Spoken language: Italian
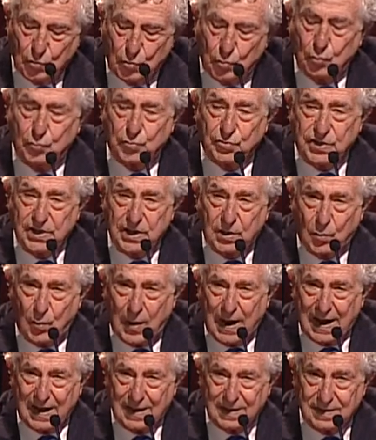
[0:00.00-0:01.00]
tutti i
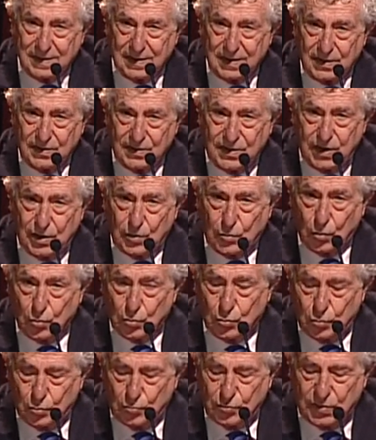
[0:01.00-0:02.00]
quadri, dico
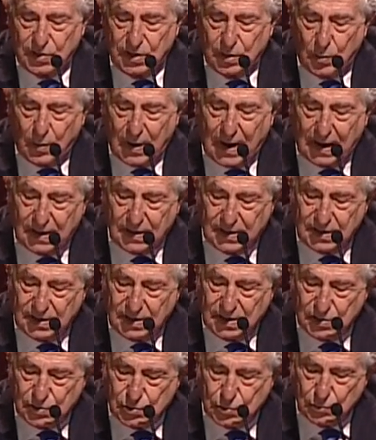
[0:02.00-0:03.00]
tutti i quadri,
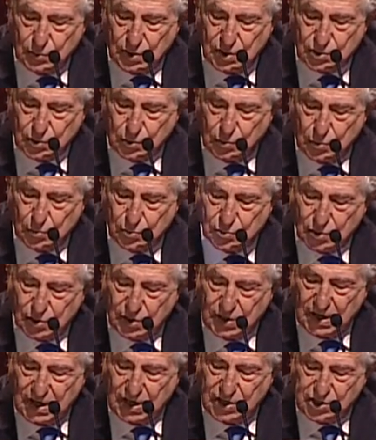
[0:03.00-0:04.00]
nessuno escluso,
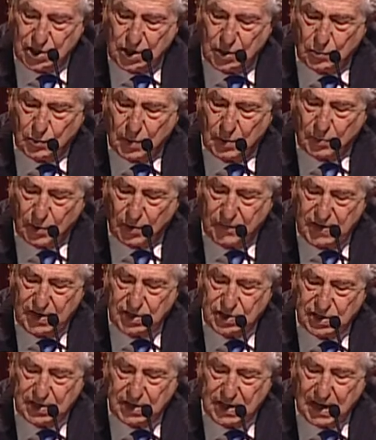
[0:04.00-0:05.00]
delle cinque
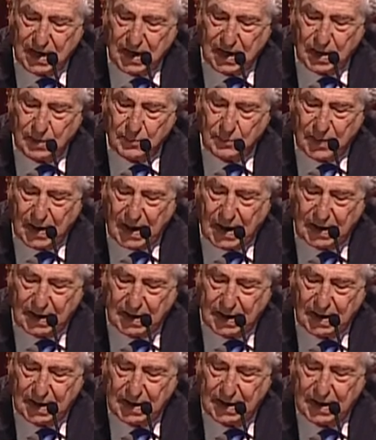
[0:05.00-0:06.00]
province della
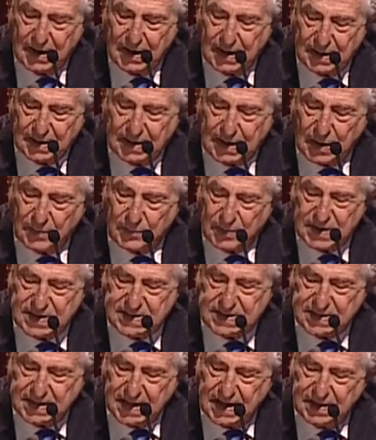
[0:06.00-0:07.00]
Campania, dal
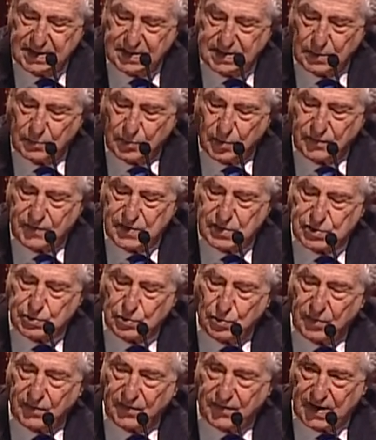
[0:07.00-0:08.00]
presidente
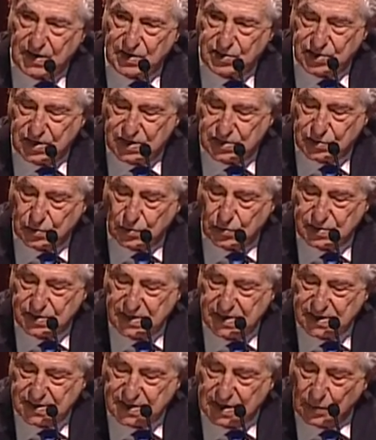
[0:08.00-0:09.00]
professor Francesco
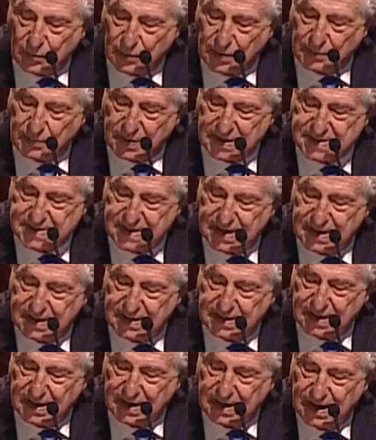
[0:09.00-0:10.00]
Sisca qui
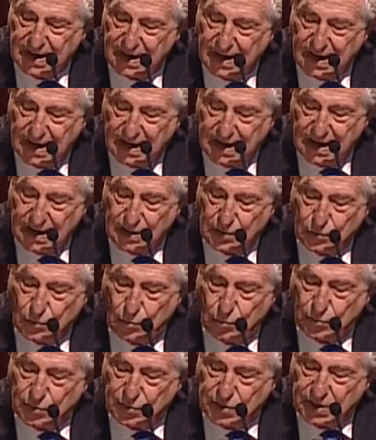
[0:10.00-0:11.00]
presente e
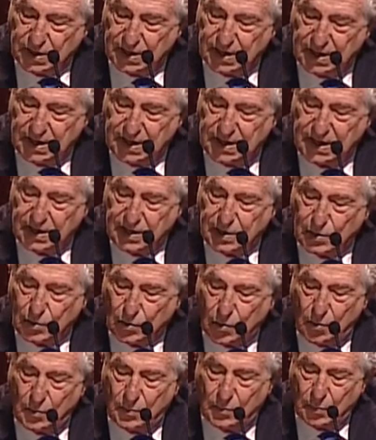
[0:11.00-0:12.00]
tutti i
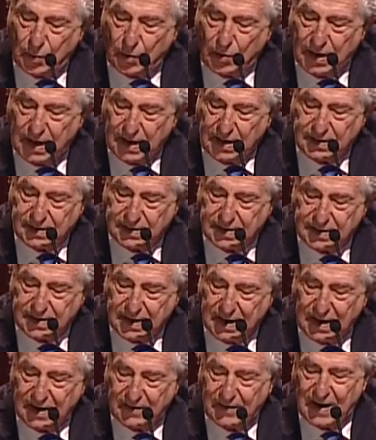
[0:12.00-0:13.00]
componenti
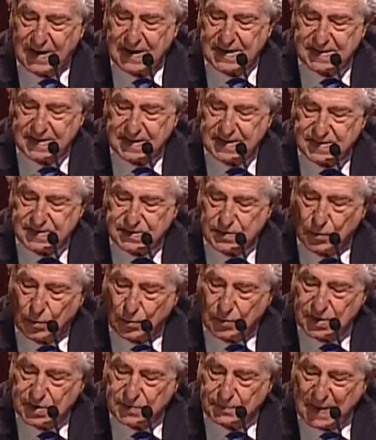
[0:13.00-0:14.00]
delle varie
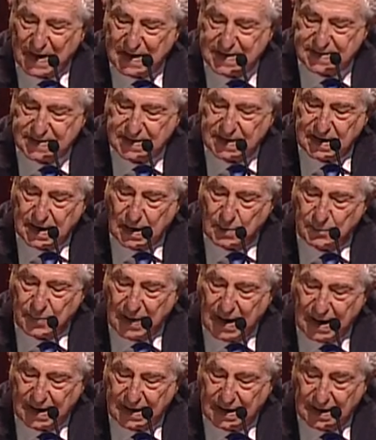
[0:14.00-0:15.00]
sezioni sparsi in
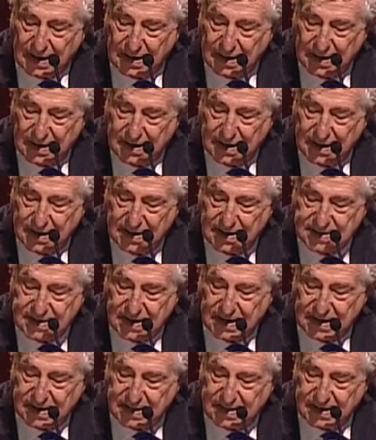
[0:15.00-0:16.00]
Campania,
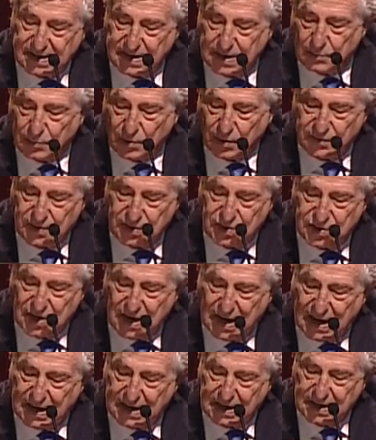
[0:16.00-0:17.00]
segreterie
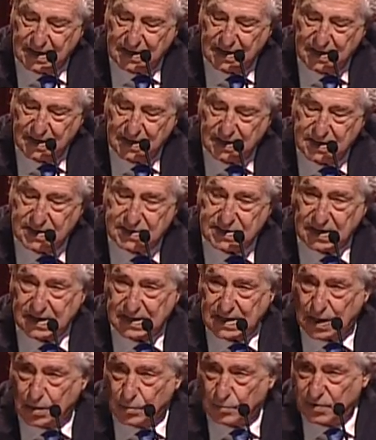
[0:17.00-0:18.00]
provinciali,
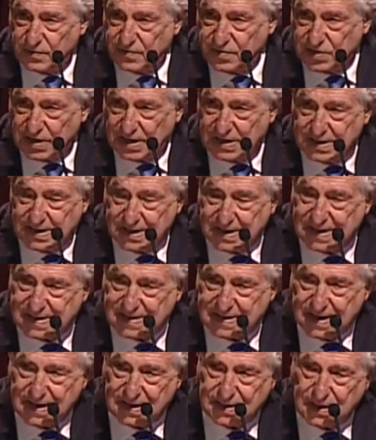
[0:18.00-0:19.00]
segretario provinciale di
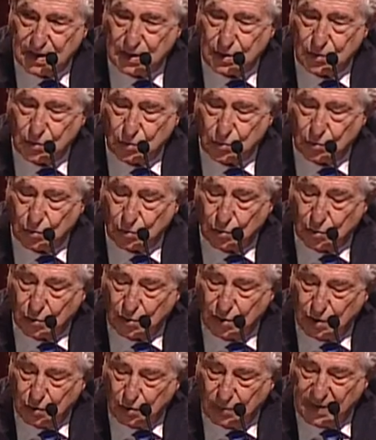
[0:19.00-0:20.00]
Caserta il dottor
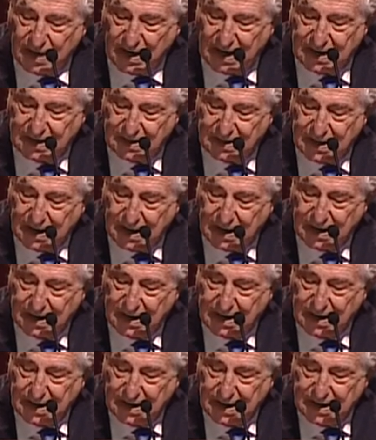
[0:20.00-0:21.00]
Tonino Mirenda,
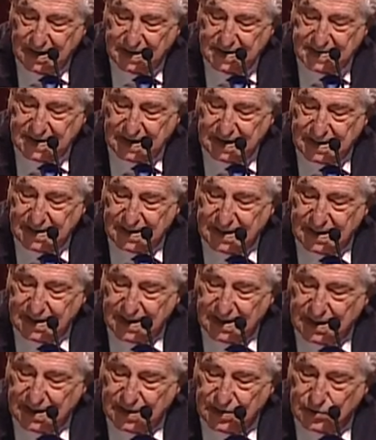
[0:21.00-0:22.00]

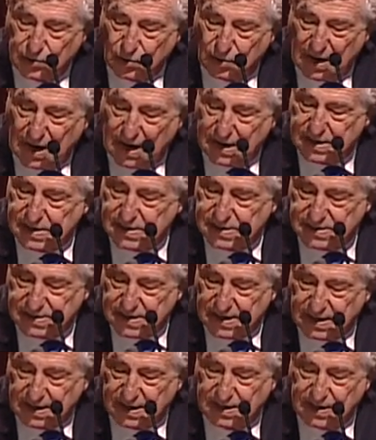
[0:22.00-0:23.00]
segreterie regionali,
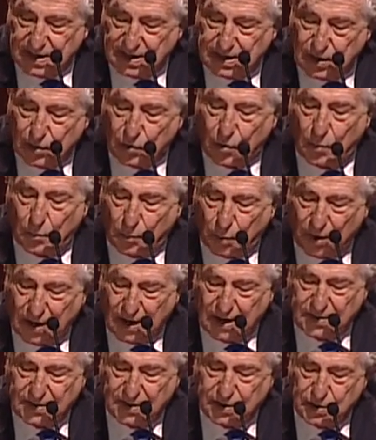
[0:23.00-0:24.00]
segreterie
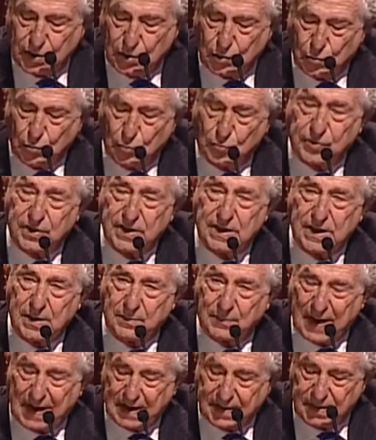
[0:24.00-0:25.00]
componenti di tutti i
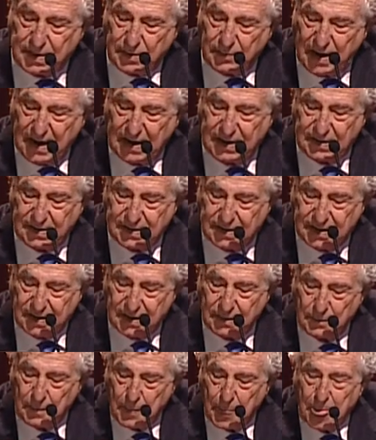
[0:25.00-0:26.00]

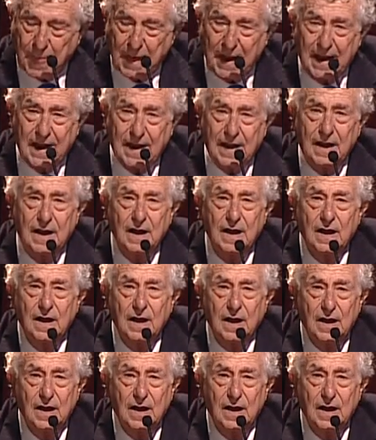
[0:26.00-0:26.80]
dipartimenti e